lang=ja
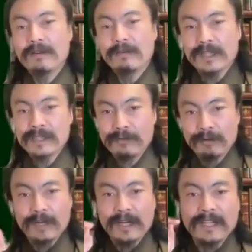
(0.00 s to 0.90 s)
私
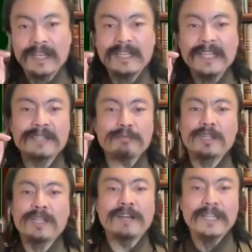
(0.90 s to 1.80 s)
はこれからなりたい自分
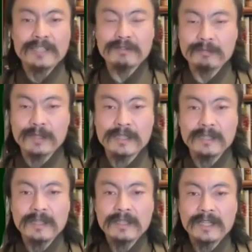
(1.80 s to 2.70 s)
になる話をします。
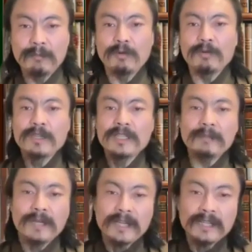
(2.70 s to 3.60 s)
でも
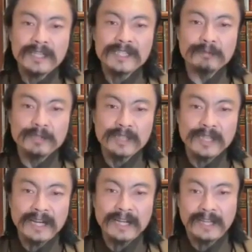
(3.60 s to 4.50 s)
今なりたい自分に
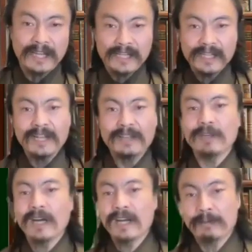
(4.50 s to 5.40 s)
なれていないの
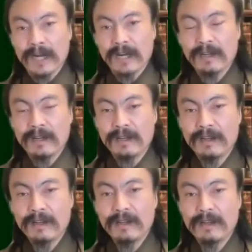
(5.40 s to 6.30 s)
であれば、
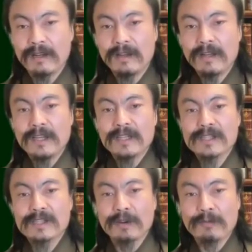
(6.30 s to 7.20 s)

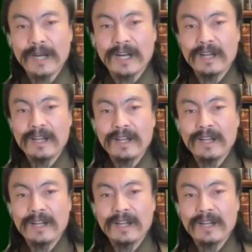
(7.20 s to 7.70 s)
それは